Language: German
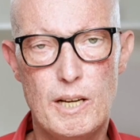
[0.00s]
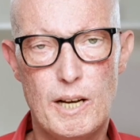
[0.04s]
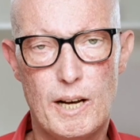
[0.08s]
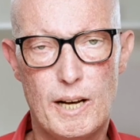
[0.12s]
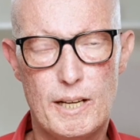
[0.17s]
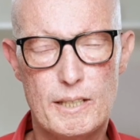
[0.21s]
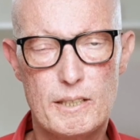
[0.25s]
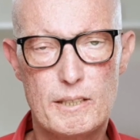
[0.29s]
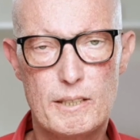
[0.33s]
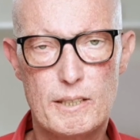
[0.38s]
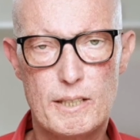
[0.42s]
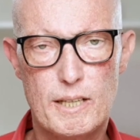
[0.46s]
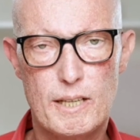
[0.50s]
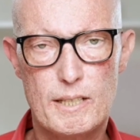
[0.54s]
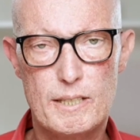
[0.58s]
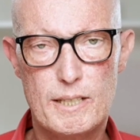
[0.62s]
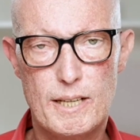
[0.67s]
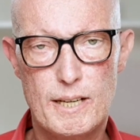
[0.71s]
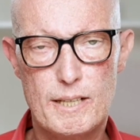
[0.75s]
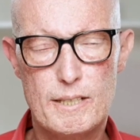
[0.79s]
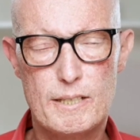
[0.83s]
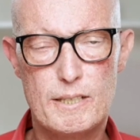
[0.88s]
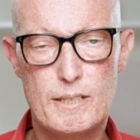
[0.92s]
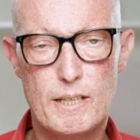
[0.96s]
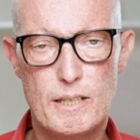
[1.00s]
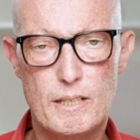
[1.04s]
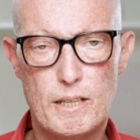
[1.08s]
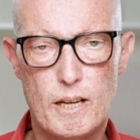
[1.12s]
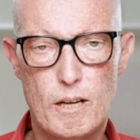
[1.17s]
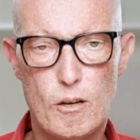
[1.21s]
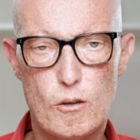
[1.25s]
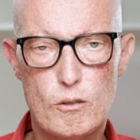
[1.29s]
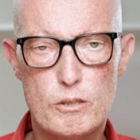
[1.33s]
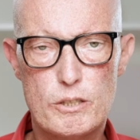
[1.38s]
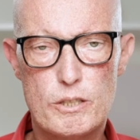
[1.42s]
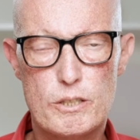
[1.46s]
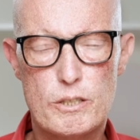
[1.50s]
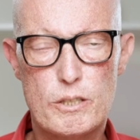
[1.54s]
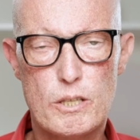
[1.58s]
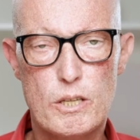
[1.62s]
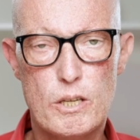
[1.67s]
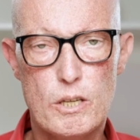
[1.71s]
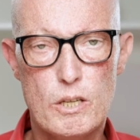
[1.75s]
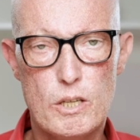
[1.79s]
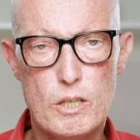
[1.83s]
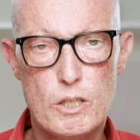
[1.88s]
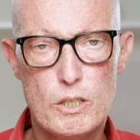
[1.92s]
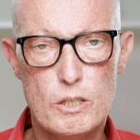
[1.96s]
andere Kanäle da draußen,
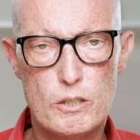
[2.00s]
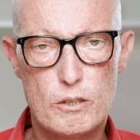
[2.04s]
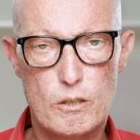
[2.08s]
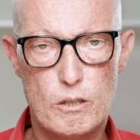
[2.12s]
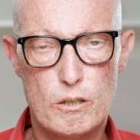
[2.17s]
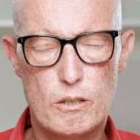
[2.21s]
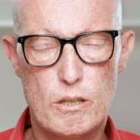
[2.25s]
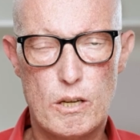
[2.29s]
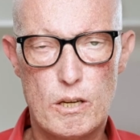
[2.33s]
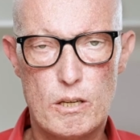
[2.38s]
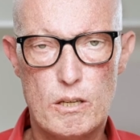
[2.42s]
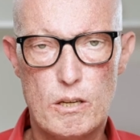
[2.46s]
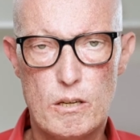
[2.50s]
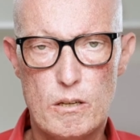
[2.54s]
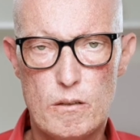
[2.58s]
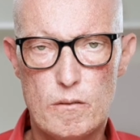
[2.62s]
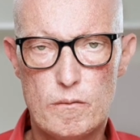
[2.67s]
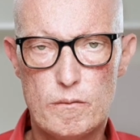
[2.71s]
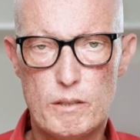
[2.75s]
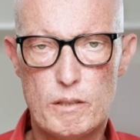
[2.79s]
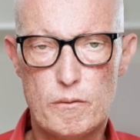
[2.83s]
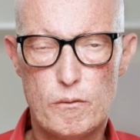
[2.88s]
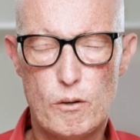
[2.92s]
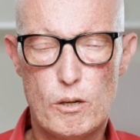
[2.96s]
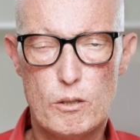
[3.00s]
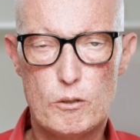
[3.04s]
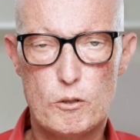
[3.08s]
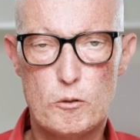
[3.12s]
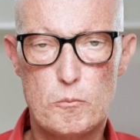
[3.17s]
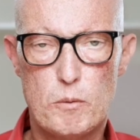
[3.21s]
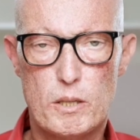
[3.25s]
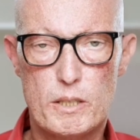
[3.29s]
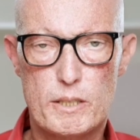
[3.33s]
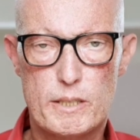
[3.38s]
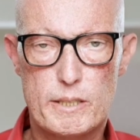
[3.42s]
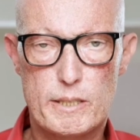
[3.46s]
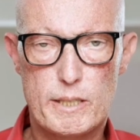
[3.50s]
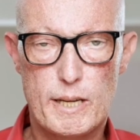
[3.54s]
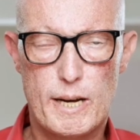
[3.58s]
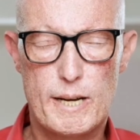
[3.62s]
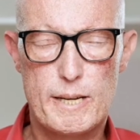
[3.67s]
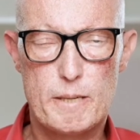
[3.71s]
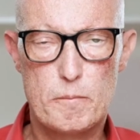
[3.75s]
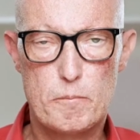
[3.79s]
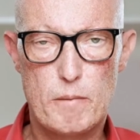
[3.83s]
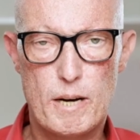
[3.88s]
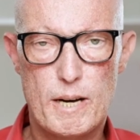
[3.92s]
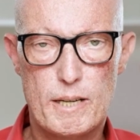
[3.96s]
sondern wir wollen über
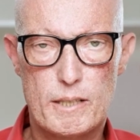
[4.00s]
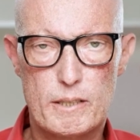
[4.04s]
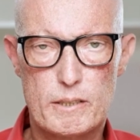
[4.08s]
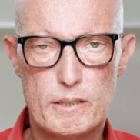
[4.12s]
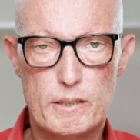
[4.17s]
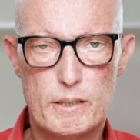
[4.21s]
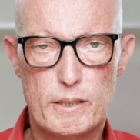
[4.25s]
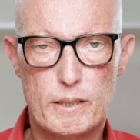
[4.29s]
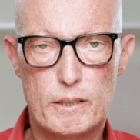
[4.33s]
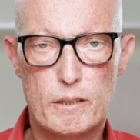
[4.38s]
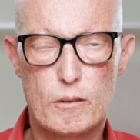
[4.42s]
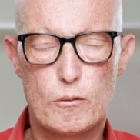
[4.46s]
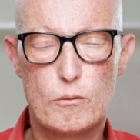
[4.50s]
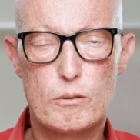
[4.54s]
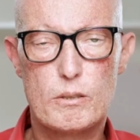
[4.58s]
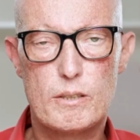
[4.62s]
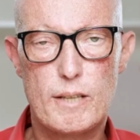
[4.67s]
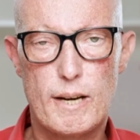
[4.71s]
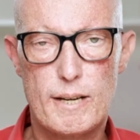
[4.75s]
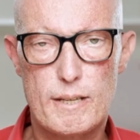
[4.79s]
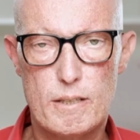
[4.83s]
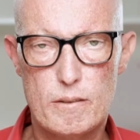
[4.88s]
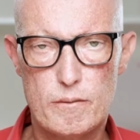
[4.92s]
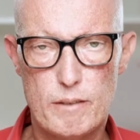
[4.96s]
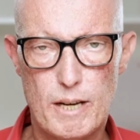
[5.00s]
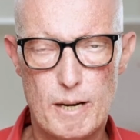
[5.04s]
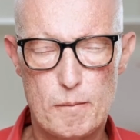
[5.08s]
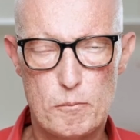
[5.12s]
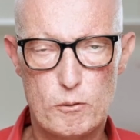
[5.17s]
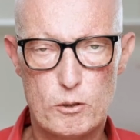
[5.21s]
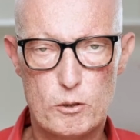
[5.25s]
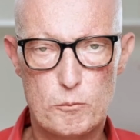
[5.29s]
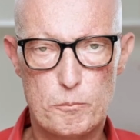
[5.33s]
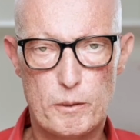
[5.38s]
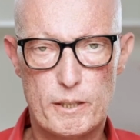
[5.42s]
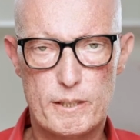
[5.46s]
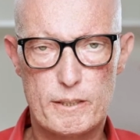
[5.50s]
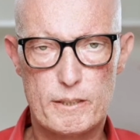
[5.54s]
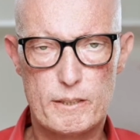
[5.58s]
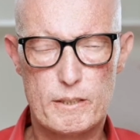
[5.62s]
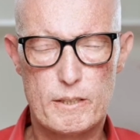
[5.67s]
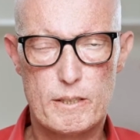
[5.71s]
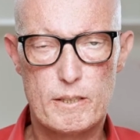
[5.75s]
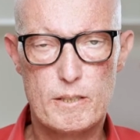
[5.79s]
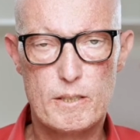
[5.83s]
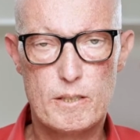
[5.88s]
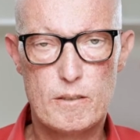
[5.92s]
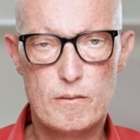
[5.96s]
dein Marketing und deine Werbung
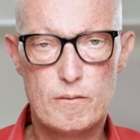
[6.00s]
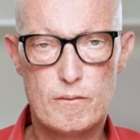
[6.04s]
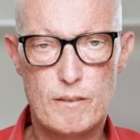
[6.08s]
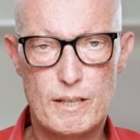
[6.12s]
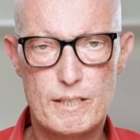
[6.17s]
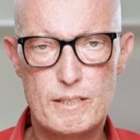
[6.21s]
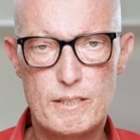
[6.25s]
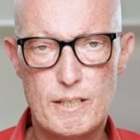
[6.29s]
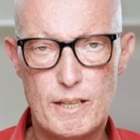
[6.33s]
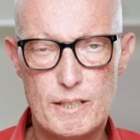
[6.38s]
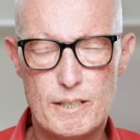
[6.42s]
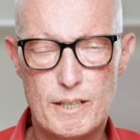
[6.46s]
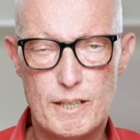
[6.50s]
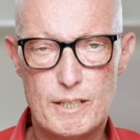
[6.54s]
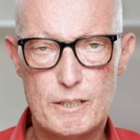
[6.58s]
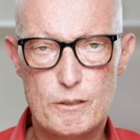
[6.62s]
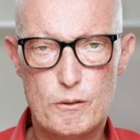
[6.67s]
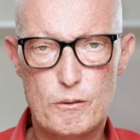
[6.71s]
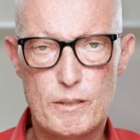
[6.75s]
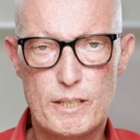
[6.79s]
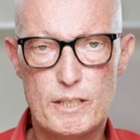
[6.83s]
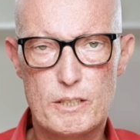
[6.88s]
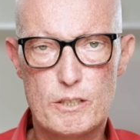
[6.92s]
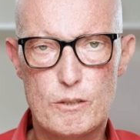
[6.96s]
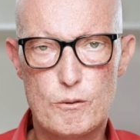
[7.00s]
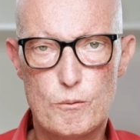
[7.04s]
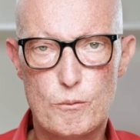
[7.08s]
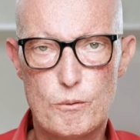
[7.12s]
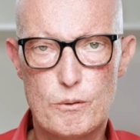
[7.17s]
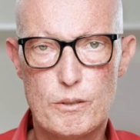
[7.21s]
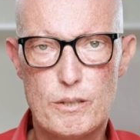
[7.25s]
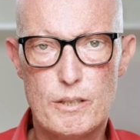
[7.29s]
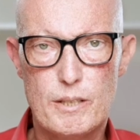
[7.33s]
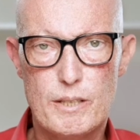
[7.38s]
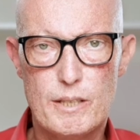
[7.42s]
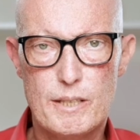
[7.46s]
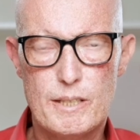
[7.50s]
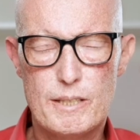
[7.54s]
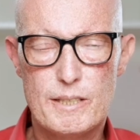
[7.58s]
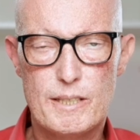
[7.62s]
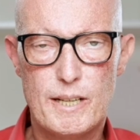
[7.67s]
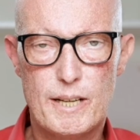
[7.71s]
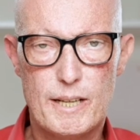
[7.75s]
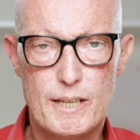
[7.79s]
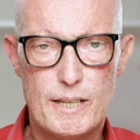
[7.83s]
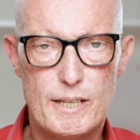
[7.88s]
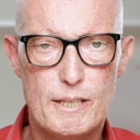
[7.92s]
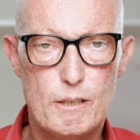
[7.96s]
sprechen. Was hat also jetzt nun
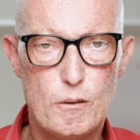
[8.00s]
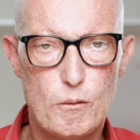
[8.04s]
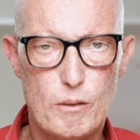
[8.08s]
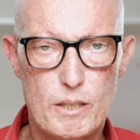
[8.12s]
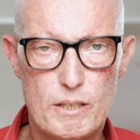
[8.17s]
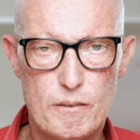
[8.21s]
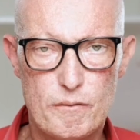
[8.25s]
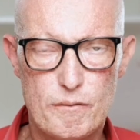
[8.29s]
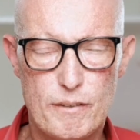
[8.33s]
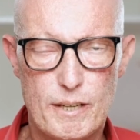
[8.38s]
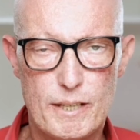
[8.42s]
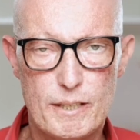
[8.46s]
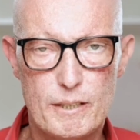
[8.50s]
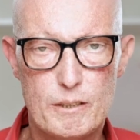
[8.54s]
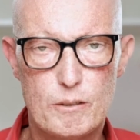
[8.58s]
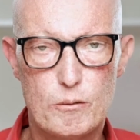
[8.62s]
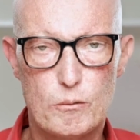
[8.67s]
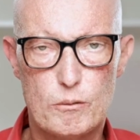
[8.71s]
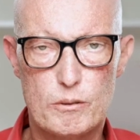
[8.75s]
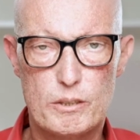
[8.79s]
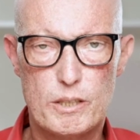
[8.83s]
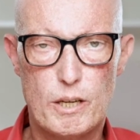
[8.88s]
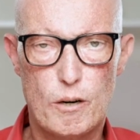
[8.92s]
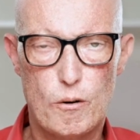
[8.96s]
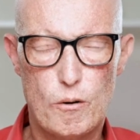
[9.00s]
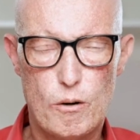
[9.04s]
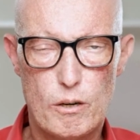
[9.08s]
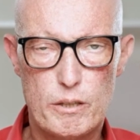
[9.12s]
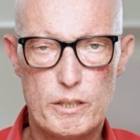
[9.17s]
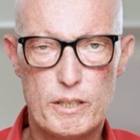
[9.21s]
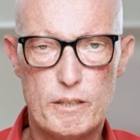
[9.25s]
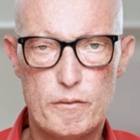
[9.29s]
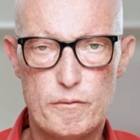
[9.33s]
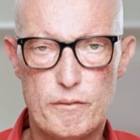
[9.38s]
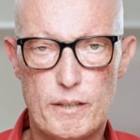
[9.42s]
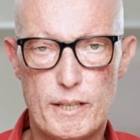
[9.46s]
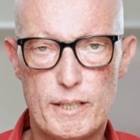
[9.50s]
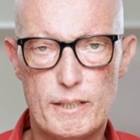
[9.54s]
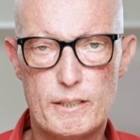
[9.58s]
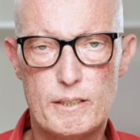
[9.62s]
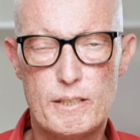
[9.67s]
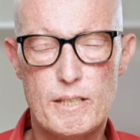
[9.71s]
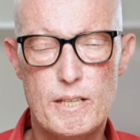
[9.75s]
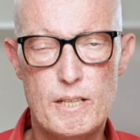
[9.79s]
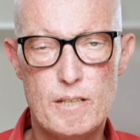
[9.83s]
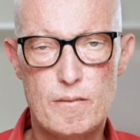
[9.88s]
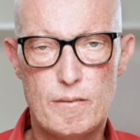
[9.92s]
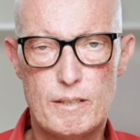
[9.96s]
der Halo-Effekt und der
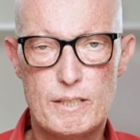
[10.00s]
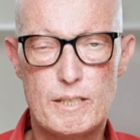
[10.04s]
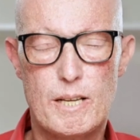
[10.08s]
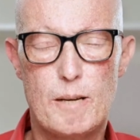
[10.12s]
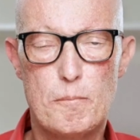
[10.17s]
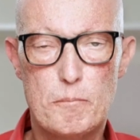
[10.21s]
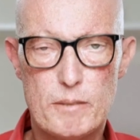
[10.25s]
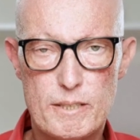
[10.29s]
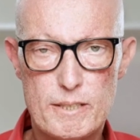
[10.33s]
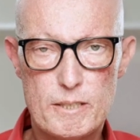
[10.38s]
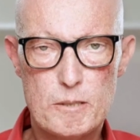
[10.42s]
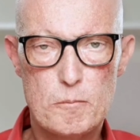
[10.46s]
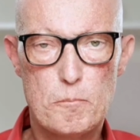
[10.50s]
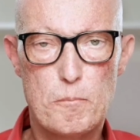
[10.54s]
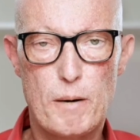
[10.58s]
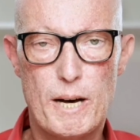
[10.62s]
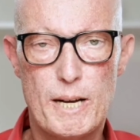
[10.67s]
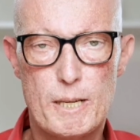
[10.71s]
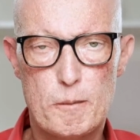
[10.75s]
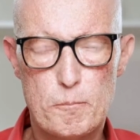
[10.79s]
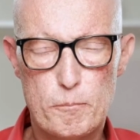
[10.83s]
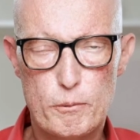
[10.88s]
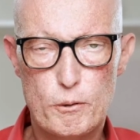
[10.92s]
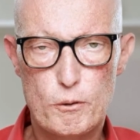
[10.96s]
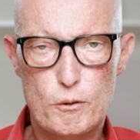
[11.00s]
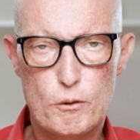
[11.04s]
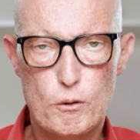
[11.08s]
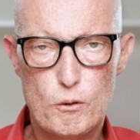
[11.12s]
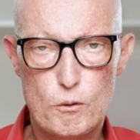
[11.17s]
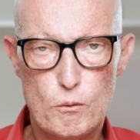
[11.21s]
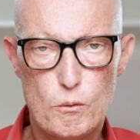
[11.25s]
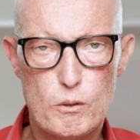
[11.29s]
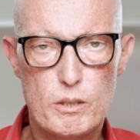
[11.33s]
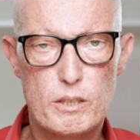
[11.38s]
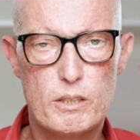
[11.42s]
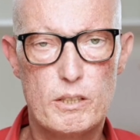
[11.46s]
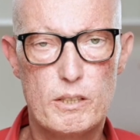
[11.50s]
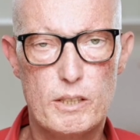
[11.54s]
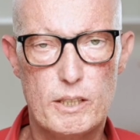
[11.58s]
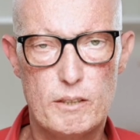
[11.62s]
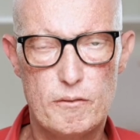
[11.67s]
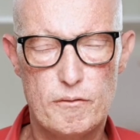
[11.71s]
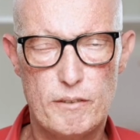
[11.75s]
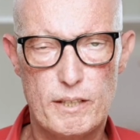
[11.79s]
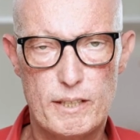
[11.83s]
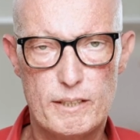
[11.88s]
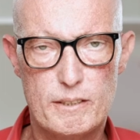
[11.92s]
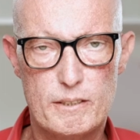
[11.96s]
Horn-Effekt? Was haben diese beiden psychologischen
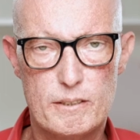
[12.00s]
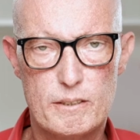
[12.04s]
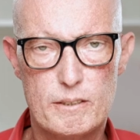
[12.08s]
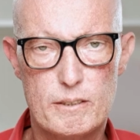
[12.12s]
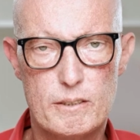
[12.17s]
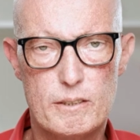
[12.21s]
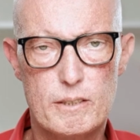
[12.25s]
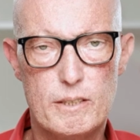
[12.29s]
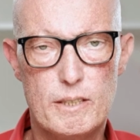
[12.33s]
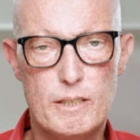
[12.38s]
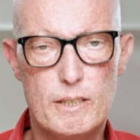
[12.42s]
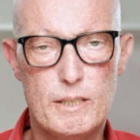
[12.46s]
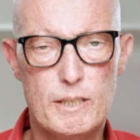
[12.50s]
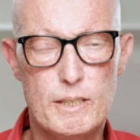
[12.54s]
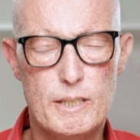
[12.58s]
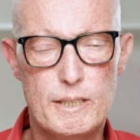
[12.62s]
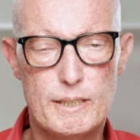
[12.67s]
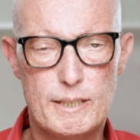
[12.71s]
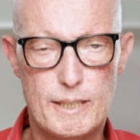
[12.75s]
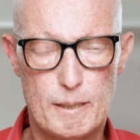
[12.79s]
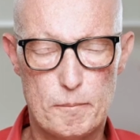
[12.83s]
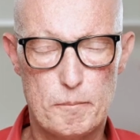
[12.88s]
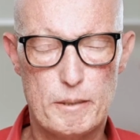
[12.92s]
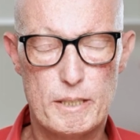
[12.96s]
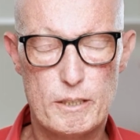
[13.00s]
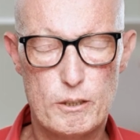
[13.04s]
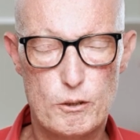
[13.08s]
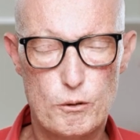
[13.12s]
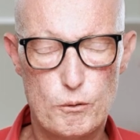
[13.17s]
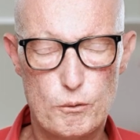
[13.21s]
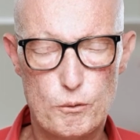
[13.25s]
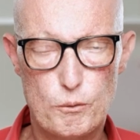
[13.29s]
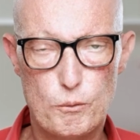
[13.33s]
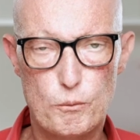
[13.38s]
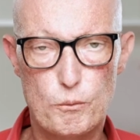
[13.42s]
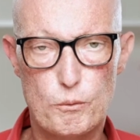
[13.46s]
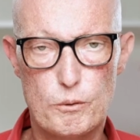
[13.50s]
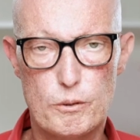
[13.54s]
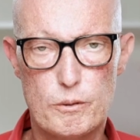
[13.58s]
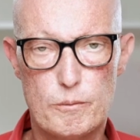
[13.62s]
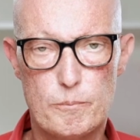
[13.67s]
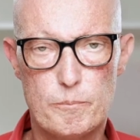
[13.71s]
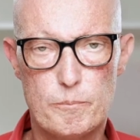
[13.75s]
Effekte damit zu tun?